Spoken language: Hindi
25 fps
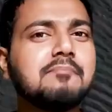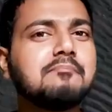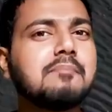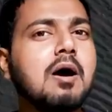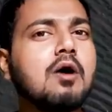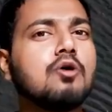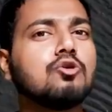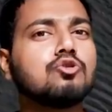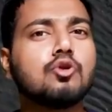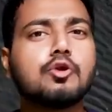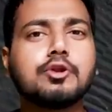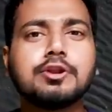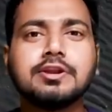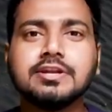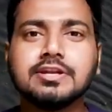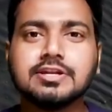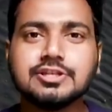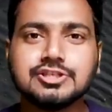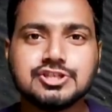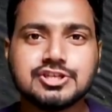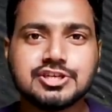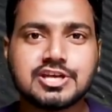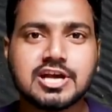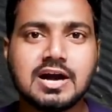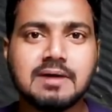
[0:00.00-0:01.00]
है पावर और
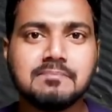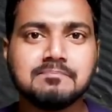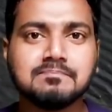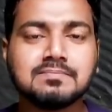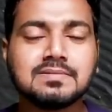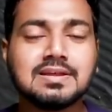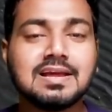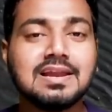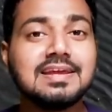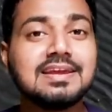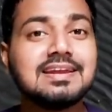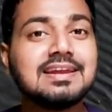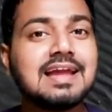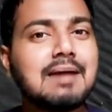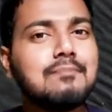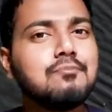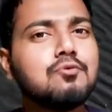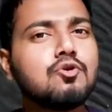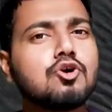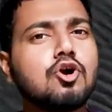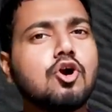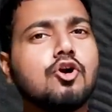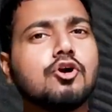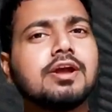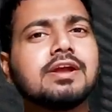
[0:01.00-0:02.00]
एनर्जी का लेकिन आप
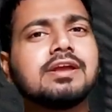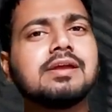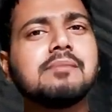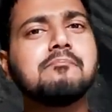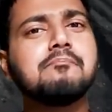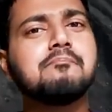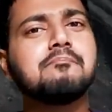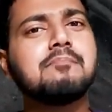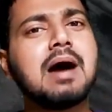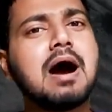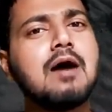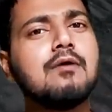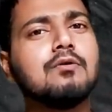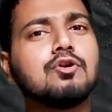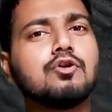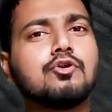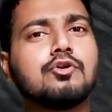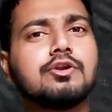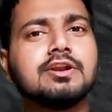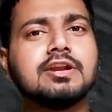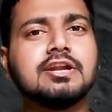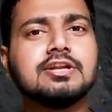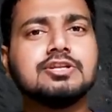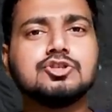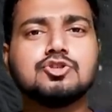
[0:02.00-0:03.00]
लोग कहोगे कि पावर
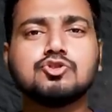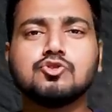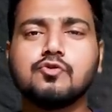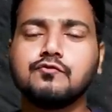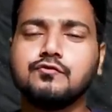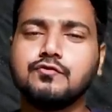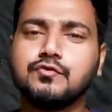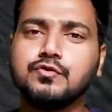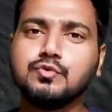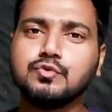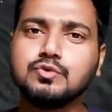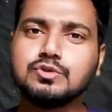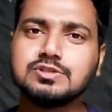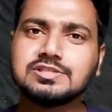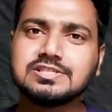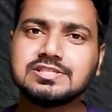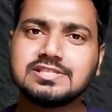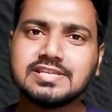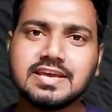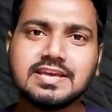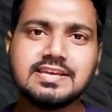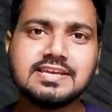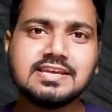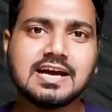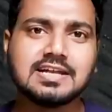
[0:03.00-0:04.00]
और एनर्जी तो फ्यूल
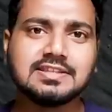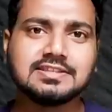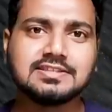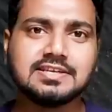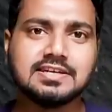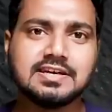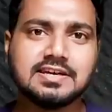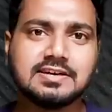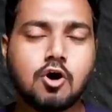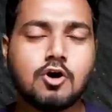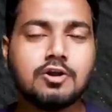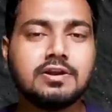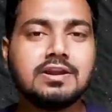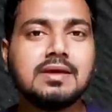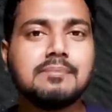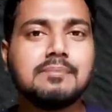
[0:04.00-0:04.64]
से ही आती है और